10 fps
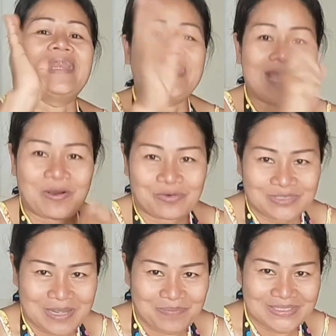เดี๋ยว
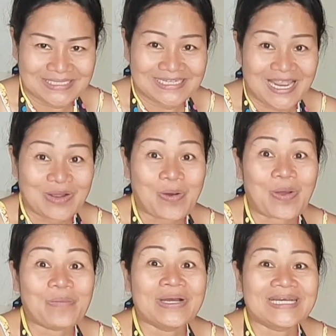ถ้าเป็นจังใดเดี๋ยวคอ
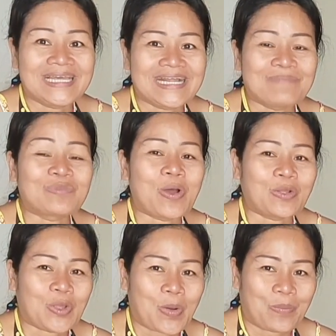ยเบิ้งในคลิปต่
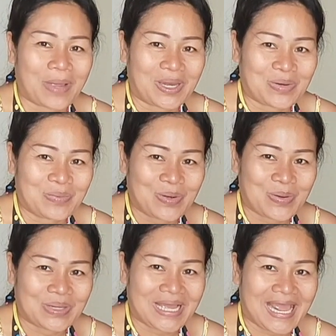อๆไปเนาะพี่น้อ
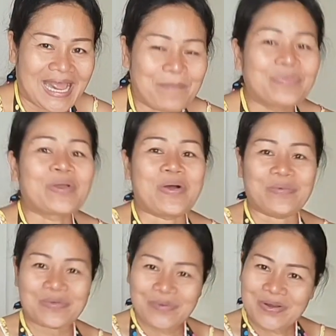งค่ะขอบ
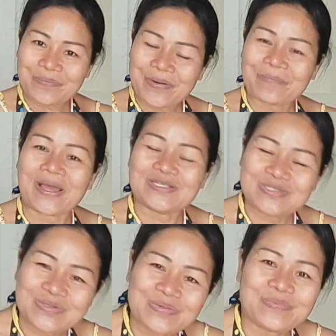คุณพี่น้องปองปาย
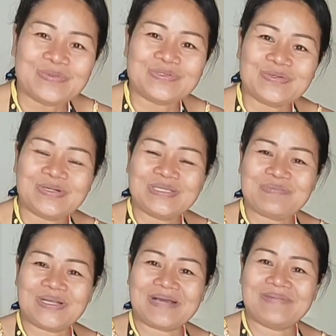สู้ผู้ทุกคนที่
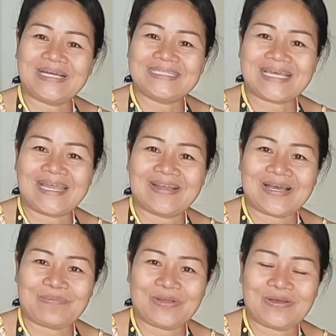เป็นกำลังใจนะ
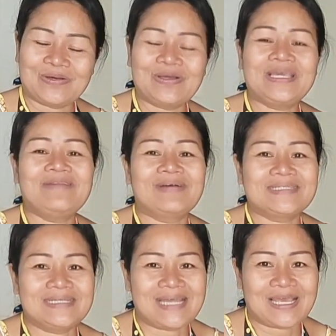คะ พี่น้องเนาะคิดวังสิ่งใด